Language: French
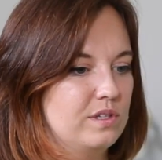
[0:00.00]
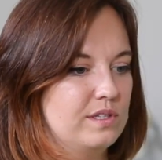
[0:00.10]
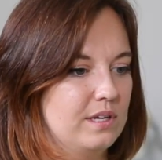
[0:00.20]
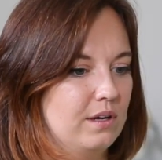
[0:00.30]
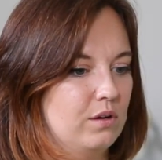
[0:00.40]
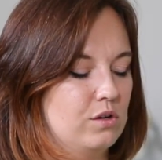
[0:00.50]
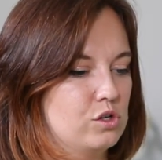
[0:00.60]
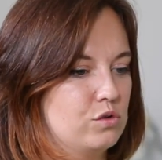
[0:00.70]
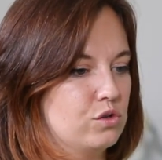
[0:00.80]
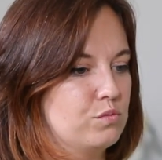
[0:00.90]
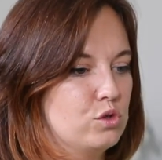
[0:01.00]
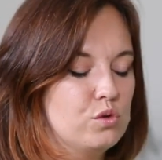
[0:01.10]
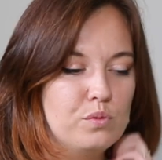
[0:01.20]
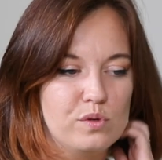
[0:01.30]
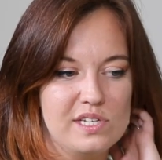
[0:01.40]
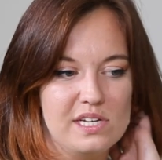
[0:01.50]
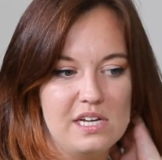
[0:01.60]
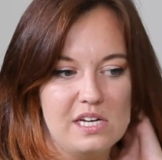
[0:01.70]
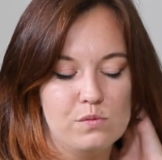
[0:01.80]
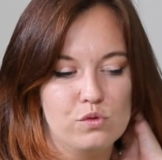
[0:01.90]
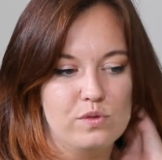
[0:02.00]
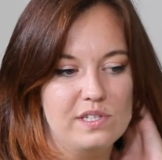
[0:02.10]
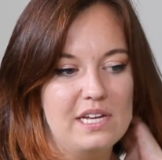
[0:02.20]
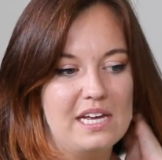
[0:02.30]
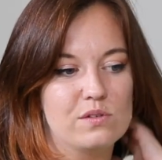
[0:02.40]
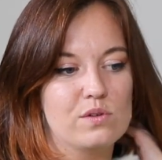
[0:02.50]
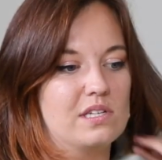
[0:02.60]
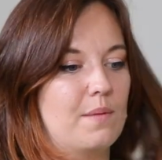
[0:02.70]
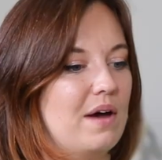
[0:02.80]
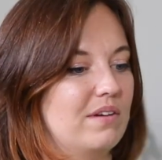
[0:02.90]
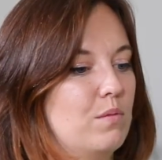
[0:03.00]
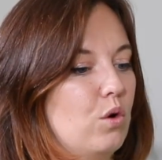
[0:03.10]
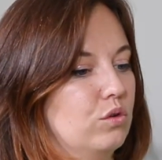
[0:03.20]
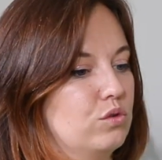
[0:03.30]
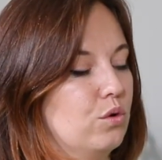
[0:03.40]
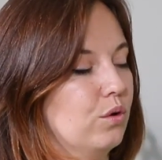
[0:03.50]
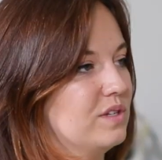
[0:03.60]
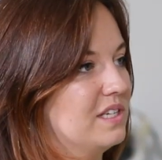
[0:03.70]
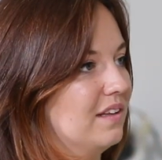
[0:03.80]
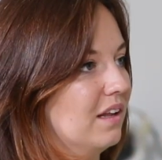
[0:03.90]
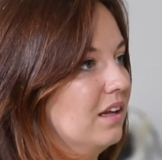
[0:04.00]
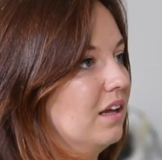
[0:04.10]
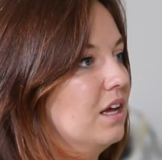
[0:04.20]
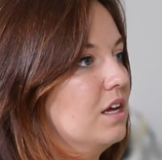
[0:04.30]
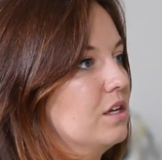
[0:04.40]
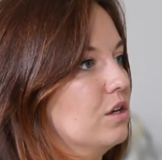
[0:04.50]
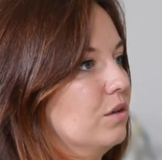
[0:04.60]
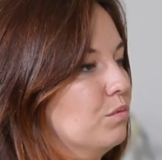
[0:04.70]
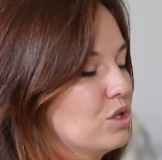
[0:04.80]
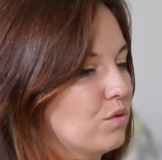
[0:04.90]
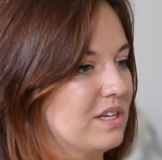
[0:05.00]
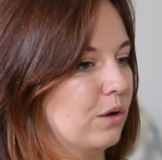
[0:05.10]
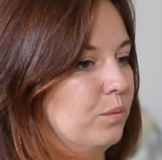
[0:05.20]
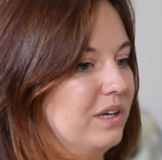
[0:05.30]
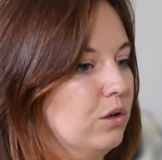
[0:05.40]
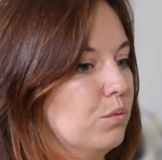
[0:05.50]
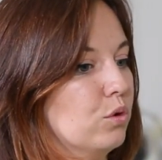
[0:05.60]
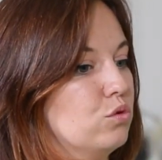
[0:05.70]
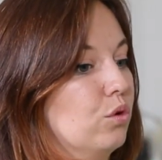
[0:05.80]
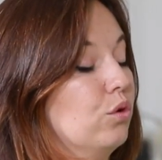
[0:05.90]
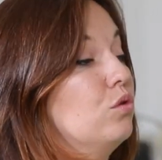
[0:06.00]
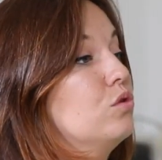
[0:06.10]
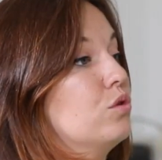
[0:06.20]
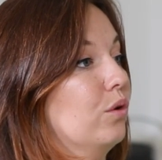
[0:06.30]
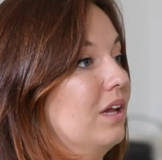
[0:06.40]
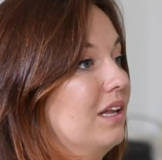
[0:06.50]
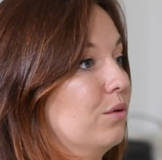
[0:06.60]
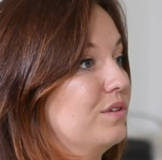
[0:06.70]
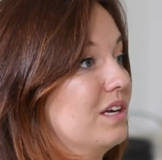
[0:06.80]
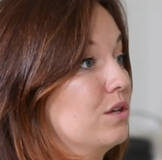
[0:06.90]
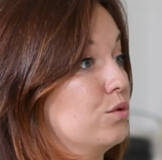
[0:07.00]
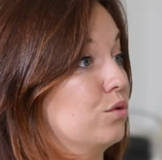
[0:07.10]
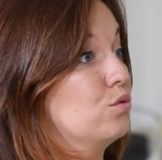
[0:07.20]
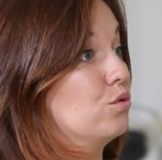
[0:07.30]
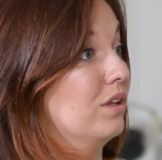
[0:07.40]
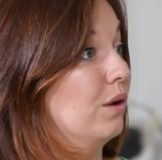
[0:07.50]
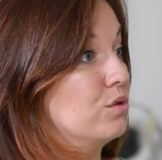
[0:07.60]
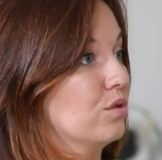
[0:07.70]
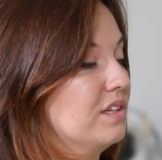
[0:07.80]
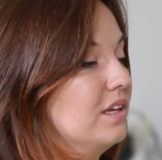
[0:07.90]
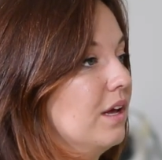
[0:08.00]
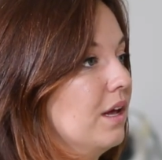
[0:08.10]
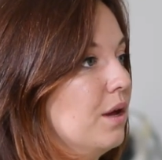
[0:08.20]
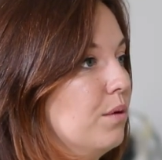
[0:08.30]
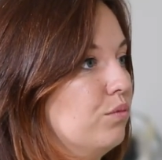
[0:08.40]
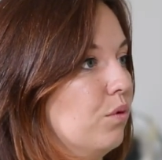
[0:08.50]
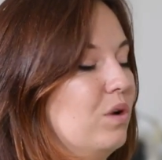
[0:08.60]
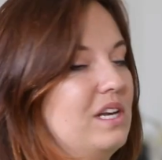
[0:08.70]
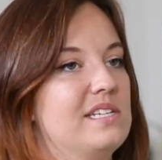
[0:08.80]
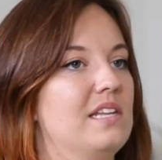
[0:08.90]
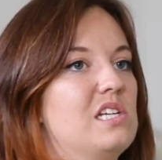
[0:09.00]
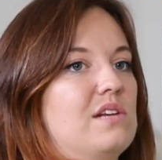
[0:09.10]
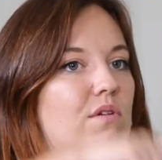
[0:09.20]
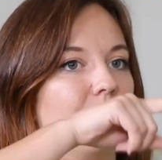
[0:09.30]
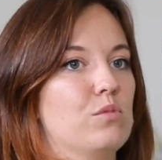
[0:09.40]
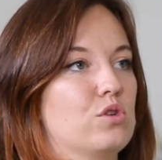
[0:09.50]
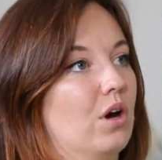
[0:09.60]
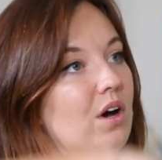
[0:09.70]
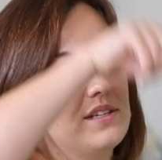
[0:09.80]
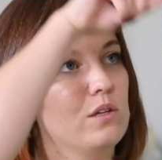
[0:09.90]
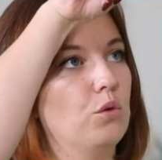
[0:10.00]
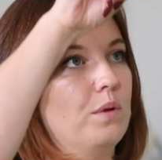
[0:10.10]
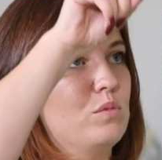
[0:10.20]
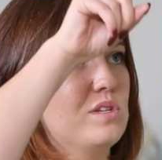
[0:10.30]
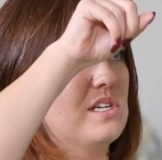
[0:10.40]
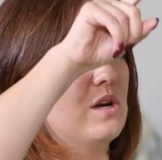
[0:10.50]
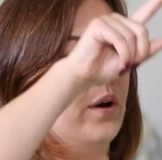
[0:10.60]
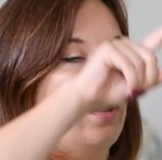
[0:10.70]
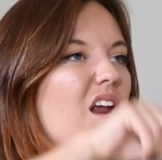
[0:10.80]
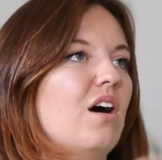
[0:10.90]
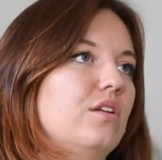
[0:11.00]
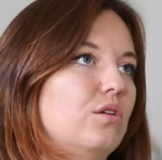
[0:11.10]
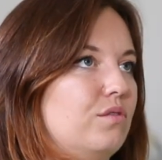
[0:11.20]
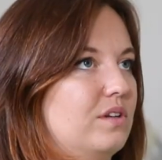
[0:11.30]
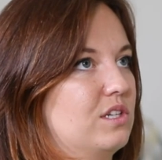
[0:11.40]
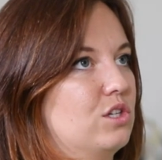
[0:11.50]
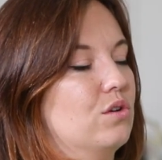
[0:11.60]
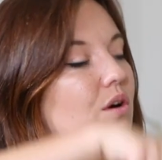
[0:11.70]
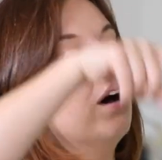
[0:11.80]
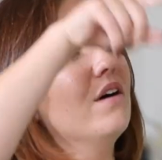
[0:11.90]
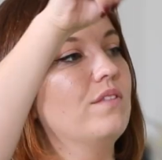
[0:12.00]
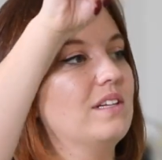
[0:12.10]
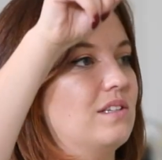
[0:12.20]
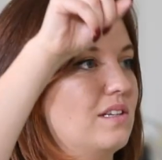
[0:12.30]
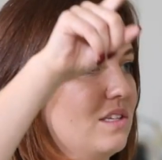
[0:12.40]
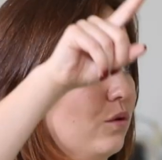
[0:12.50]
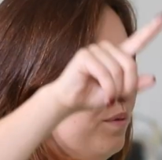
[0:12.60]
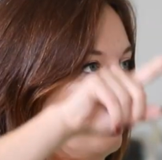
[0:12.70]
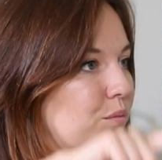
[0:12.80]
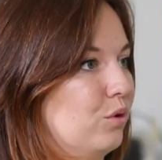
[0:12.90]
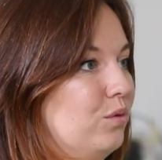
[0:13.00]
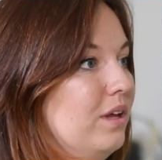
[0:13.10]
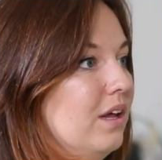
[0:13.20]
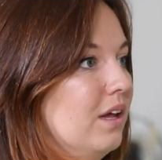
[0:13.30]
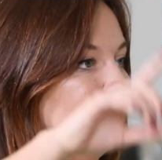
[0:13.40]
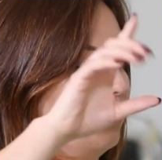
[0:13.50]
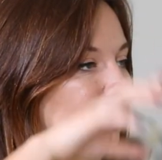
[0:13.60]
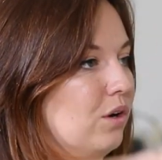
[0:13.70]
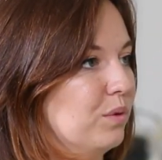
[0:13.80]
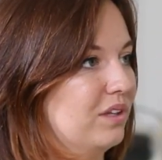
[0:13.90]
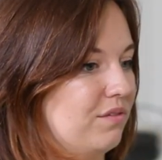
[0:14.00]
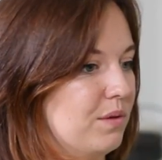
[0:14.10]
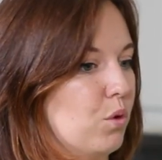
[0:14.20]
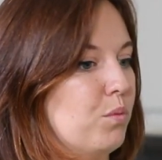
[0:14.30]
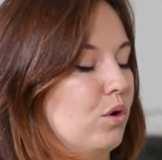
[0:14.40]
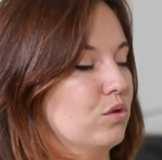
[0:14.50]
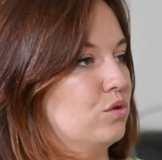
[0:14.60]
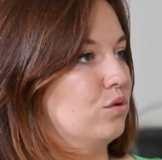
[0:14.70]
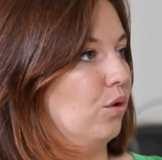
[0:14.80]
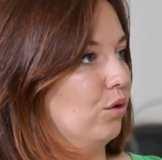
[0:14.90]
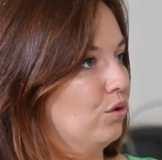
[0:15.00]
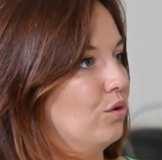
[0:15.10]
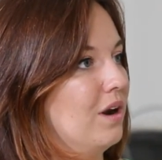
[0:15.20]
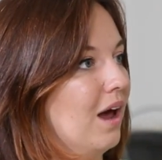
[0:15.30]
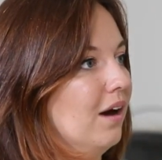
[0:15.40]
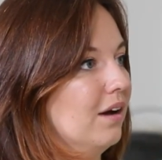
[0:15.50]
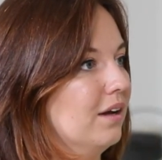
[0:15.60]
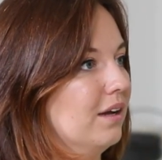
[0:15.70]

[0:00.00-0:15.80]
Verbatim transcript: disais, euh, je, me suis posée et je me suis dit, est-ce que ça m'a vraiment rendue heureuse cette année euh, Moi, je trouve ça compliqué de prendre du recul une année entière, surtout sur des ressentis. Pour moi, les années, je les vois vraiment genre, ah, c'est trop bien de bosser chez L'Oréal, ah non, en fait, c'est chiant, ah, en fait, ça, c'est trop bien comme produit. Toi, comment t'as fait pour prendre ce recul-là